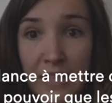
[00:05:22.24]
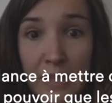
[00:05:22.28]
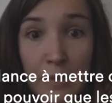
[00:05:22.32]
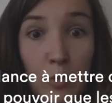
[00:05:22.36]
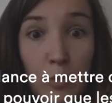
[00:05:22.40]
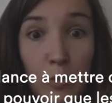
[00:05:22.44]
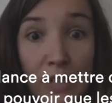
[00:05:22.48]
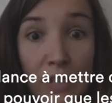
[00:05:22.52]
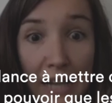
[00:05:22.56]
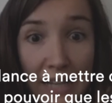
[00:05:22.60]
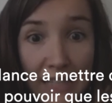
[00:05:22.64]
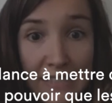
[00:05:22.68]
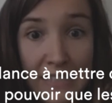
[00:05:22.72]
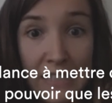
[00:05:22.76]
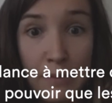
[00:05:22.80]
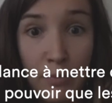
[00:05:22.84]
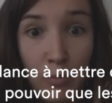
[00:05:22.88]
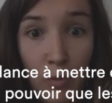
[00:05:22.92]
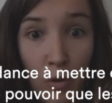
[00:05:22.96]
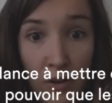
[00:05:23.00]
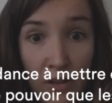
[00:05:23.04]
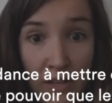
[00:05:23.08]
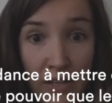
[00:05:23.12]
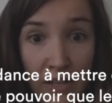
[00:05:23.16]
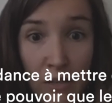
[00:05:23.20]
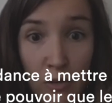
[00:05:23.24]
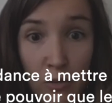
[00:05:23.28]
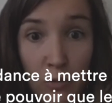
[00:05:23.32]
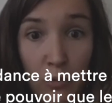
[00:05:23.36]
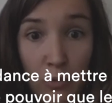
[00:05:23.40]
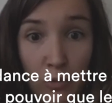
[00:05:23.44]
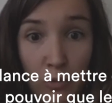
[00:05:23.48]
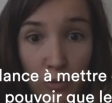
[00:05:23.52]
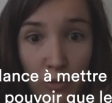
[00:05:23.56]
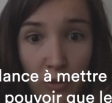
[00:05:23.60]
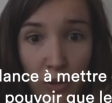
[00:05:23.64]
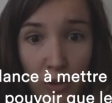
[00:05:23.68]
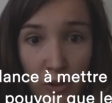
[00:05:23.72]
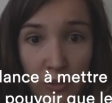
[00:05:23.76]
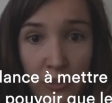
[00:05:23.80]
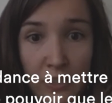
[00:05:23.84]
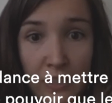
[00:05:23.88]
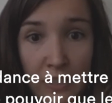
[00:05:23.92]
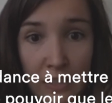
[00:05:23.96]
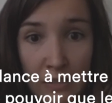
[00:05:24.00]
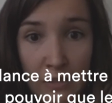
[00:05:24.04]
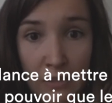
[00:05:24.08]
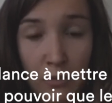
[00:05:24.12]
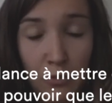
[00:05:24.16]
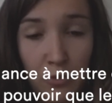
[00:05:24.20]
démocratiquement élus euh,
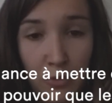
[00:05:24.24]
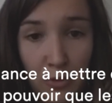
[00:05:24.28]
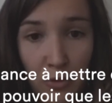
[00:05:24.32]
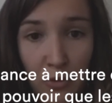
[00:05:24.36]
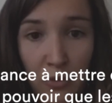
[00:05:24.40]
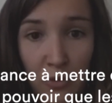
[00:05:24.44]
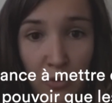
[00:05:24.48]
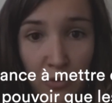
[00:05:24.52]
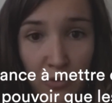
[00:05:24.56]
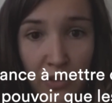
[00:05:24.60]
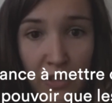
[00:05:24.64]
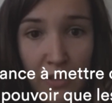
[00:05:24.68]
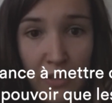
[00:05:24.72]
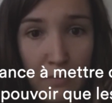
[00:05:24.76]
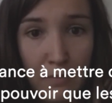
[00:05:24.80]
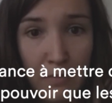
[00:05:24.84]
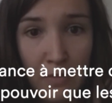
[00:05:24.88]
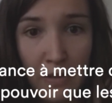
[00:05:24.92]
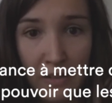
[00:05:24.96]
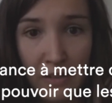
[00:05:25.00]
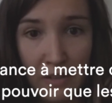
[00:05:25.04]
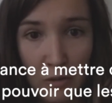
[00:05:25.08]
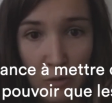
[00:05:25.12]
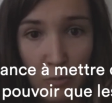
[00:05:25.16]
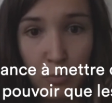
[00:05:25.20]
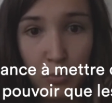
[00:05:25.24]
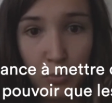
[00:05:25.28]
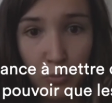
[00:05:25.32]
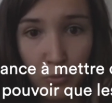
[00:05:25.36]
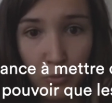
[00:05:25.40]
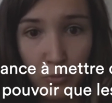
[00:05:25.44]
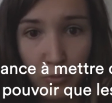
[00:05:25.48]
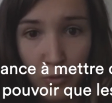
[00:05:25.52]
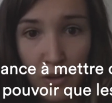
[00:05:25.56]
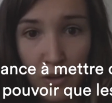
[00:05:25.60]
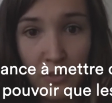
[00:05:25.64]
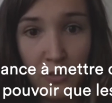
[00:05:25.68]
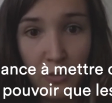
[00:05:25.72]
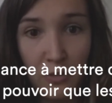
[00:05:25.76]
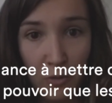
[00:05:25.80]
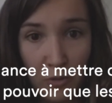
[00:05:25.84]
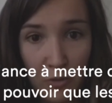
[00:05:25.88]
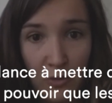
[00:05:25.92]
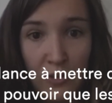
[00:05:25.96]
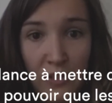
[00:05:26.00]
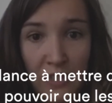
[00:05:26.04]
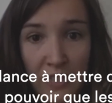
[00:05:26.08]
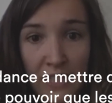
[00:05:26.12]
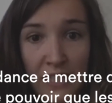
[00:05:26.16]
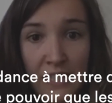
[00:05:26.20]
qu'ils ont sur nos vies, mais le pouvoir se
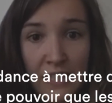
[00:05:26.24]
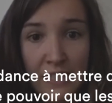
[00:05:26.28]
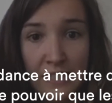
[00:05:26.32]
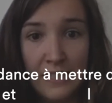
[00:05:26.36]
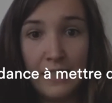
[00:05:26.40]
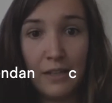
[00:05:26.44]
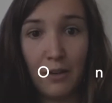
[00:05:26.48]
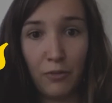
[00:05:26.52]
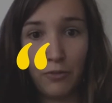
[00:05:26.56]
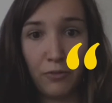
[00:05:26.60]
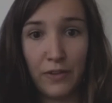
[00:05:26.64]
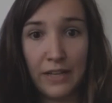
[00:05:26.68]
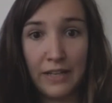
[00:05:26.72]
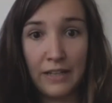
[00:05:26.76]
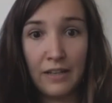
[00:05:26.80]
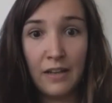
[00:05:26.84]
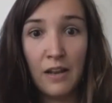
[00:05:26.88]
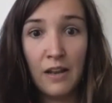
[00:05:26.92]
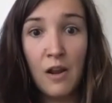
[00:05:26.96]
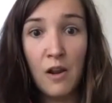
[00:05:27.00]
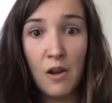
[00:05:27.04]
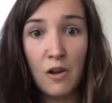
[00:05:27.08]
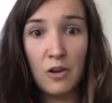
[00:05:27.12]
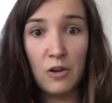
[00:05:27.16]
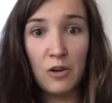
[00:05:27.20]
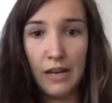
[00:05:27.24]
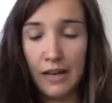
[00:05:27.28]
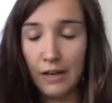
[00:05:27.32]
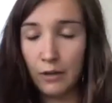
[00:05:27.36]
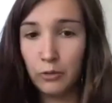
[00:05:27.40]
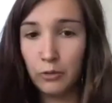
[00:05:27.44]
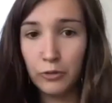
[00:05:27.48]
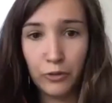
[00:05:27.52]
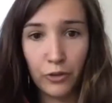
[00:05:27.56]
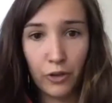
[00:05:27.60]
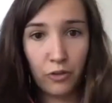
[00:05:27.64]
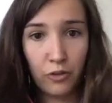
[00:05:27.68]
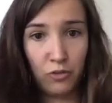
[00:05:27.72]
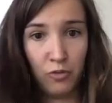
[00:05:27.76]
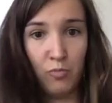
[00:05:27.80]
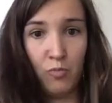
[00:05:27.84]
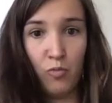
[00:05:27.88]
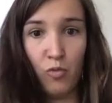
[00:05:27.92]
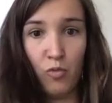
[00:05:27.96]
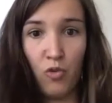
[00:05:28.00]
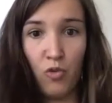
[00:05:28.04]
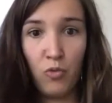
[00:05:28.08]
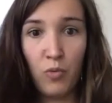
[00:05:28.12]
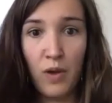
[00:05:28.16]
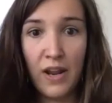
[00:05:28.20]
lie ici en fait. La hauteur de
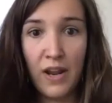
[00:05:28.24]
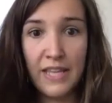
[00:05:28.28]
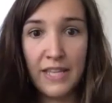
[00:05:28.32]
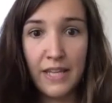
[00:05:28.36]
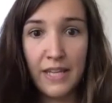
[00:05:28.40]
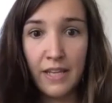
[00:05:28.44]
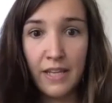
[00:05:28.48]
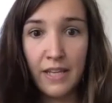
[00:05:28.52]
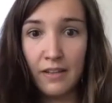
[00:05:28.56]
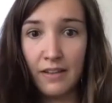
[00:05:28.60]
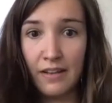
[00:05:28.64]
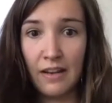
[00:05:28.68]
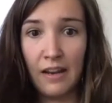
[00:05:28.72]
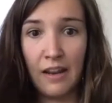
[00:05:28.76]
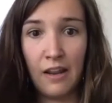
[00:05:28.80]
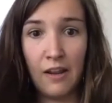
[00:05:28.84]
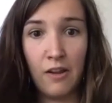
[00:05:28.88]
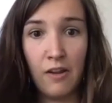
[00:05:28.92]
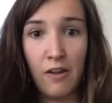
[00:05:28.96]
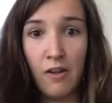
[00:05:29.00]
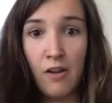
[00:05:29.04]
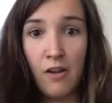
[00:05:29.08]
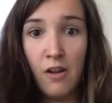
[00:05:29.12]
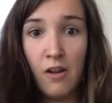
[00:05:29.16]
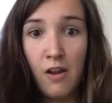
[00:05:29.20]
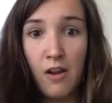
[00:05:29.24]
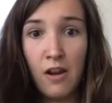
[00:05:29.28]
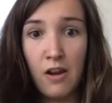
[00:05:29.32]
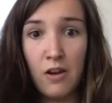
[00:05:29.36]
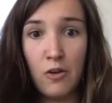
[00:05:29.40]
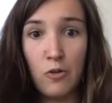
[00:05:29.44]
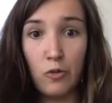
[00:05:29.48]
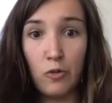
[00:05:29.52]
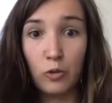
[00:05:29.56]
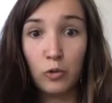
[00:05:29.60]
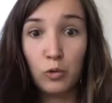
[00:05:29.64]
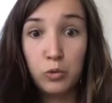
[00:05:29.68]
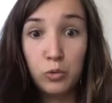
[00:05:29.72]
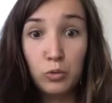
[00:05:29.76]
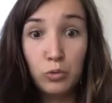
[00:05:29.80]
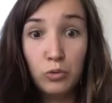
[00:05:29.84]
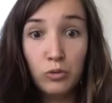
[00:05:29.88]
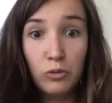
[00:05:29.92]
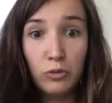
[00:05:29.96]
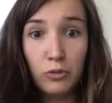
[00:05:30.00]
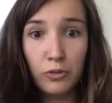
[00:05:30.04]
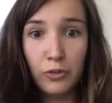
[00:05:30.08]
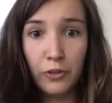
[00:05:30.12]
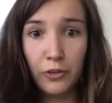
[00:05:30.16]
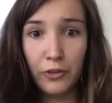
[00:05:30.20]
mon loyer, le
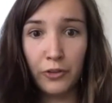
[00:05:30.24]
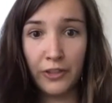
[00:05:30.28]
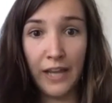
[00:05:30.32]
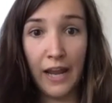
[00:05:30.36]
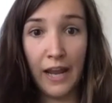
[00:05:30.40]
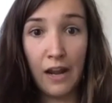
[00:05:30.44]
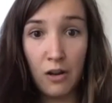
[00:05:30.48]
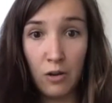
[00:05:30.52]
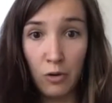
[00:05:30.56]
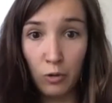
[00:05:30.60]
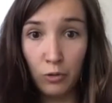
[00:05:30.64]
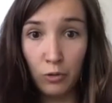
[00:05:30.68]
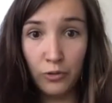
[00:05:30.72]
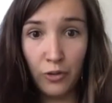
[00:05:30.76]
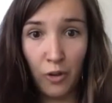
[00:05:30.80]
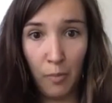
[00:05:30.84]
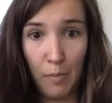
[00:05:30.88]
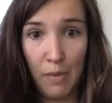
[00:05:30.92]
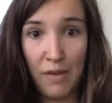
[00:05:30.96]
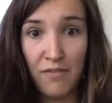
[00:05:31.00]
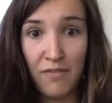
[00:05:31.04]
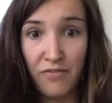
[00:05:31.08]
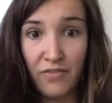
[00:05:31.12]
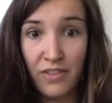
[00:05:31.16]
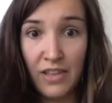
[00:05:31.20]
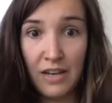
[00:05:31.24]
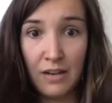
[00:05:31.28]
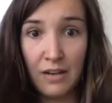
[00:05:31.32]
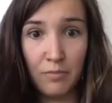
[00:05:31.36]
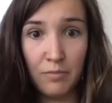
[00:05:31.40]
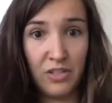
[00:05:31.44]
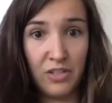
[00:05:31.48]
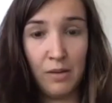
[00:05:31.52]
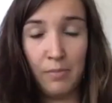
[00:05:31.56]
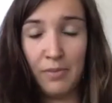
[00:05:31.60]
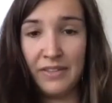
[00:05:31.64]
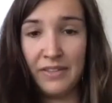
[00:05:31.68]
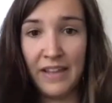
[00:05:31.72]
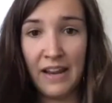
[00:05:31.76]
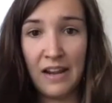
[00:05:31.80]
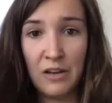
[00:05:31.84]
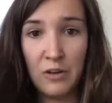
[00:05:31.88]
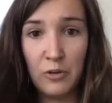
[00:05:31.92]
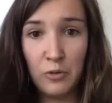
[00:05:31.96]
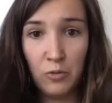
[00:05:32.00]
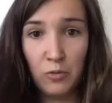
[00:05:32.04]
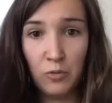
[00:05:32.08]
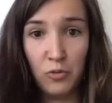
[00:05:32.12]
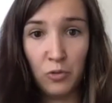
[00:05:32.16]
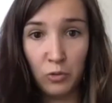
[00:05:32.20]
coût qu'a l'eau dans ma ville. Moi j'habite à
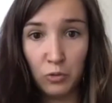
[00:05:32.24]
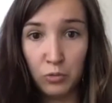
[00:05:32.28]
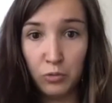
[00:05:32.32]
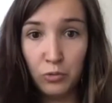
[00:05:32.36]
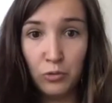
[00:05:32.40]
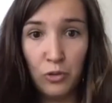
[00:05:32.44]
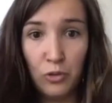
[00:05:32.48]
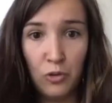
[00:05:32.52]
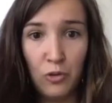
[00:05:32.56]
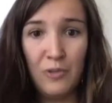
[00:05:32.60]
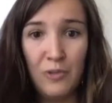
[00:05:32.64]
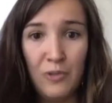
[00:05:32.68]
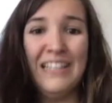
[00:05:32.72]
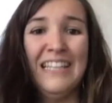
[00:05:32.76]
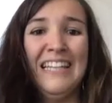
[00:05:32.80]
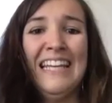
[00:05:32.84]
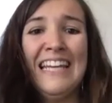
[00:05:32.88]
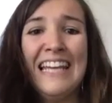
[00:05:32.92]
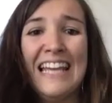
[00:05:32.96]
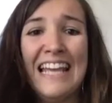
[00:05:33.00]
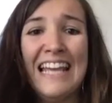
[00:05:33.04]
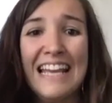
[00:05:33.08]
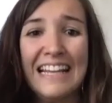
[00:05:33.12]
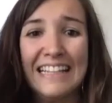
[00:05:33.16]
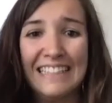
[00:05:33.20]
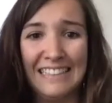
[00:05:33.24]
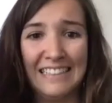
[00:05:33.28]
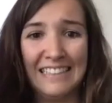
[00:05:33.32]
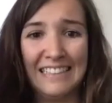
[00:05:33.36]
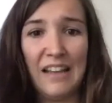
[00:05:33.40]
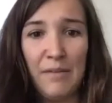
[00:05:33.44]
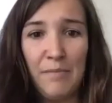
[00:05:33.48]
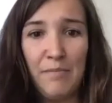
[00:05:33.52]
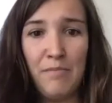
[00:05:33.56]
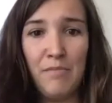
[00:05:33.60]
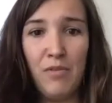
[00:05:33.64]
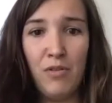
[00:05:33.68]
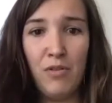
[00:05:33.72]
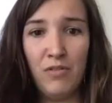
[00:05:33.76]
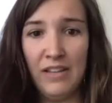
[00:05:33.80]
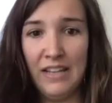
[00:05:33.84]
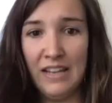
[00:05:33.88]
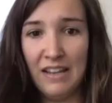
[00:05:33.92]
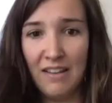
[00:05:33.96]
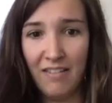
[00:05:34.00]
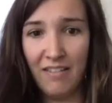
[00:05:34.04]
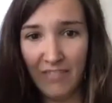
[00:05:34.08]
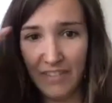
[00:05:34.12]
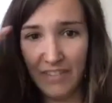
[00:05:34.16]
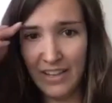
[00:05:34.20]
Lyon, le coût de l'eau il est extrêmement
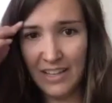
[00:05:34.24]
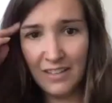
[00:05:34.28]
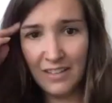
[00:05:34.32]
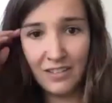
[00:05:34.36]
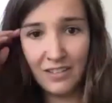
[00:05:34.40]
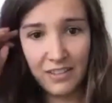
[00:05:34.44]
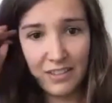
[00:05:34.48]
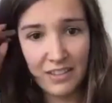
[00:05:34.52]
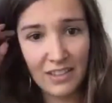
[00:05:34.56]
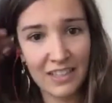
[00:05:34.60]
élevé